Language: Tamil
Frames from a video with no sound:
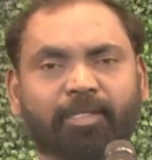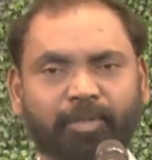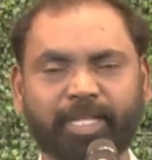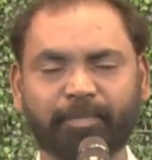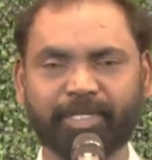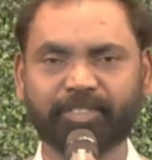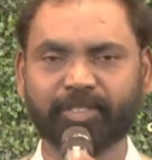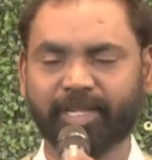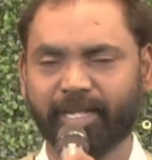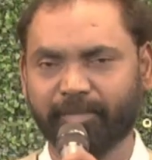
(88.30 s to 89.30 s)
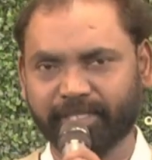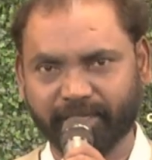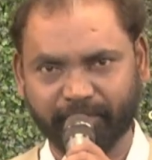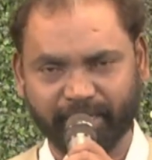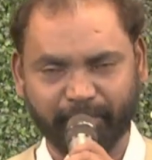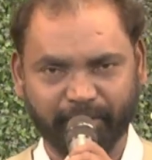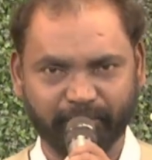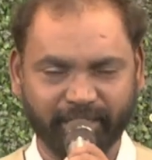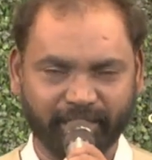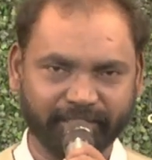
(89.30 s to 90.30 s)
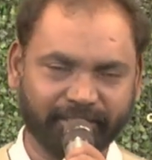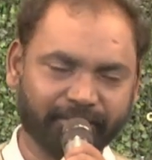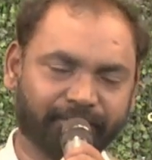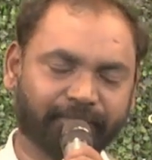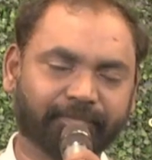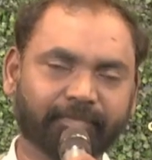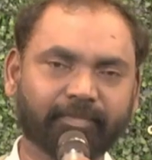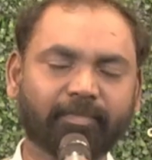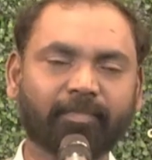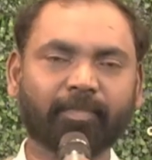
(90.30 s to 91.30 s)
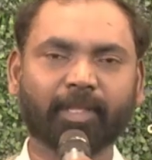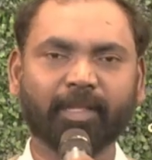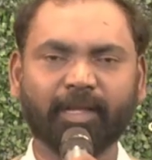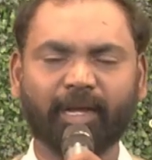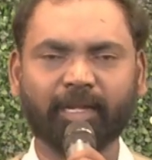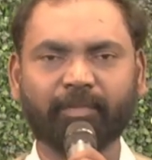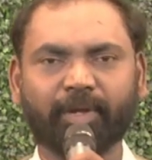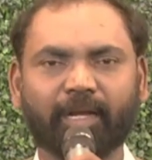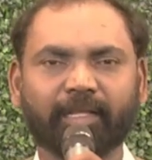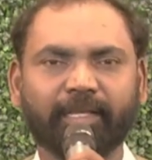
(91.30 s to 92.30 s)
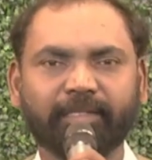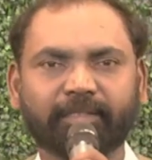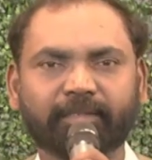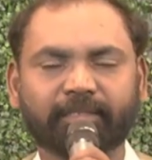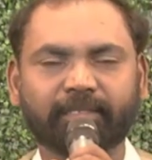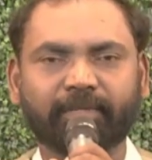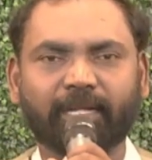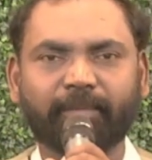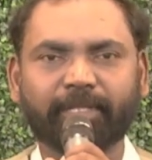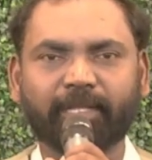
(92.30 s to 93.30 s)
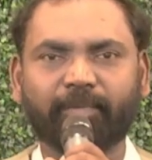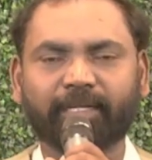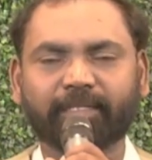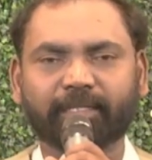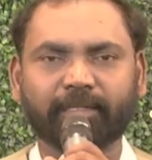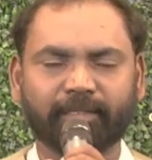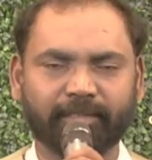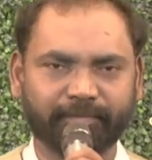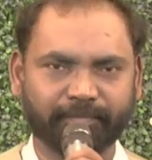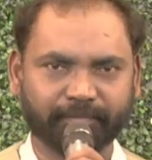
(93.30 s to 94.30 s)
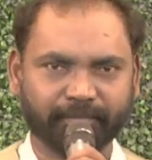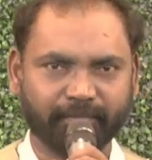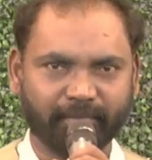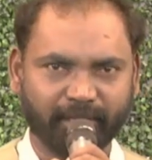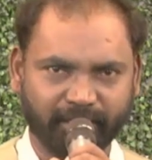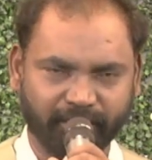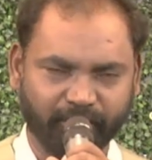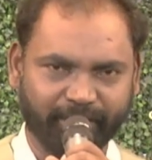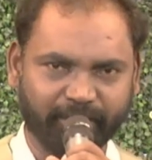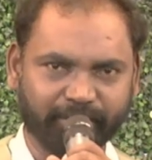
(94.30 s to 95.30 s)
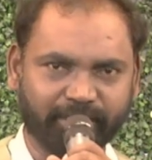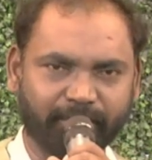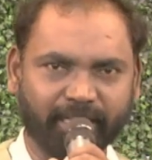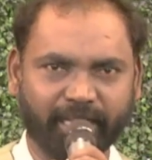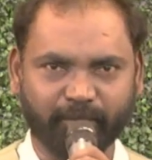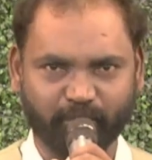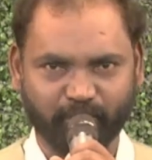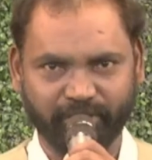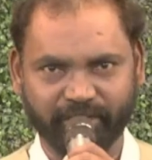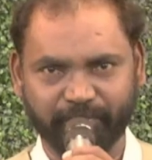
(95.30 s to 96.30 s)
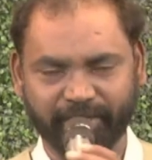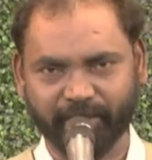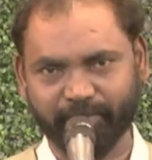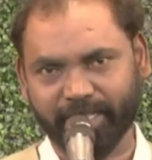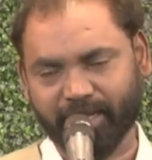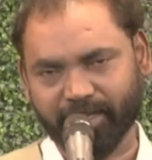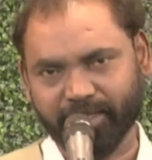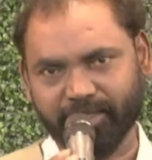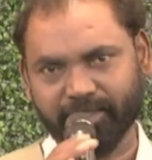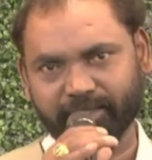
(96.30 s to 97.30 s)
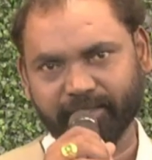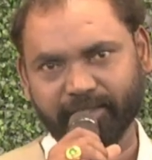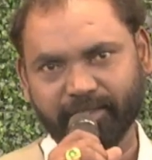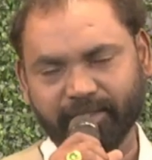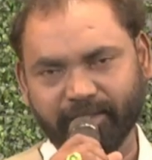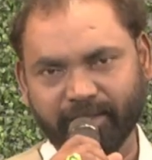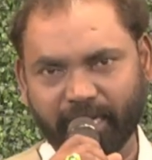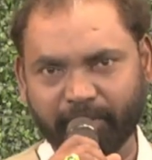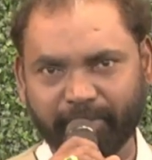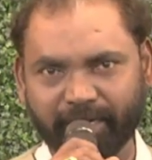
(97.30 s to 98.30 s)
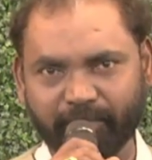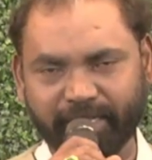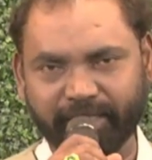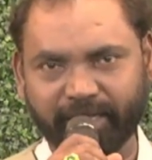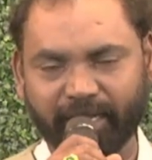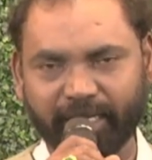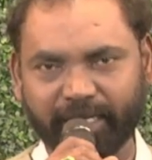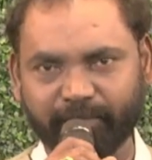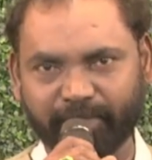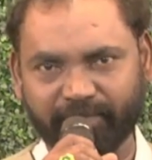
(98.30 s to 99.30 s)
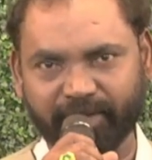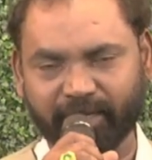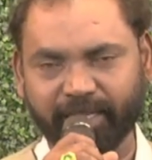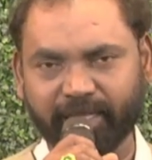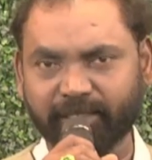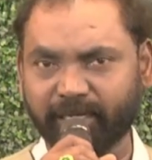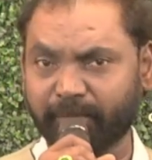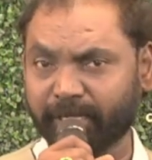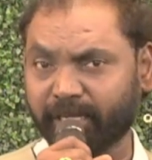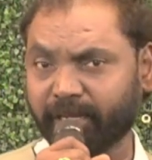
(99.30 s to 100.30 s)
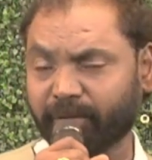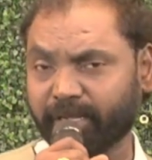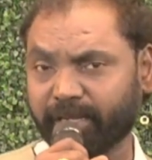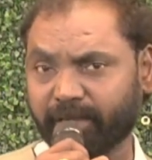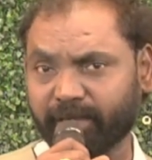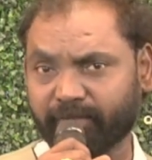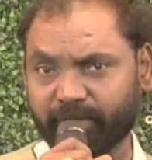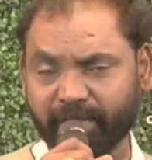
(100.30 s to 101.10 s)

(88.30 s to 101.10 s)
கர்த்தருடைய பரிசுத்த நாமத்திற்கு மகிமை உண்டாகட்டும் அன்பராக இயேசு கிறிஸ்தவ நாமத்தில் வாழ்த்துக்கள் கிருவையும் சமாதானம் உங்களுக்கு பெருகுவதாக அன்பானவளே இந்த நாளிலும் தேவனாகி கத்தர் நமக்காய் கொடுக்கின்ற அவருடைய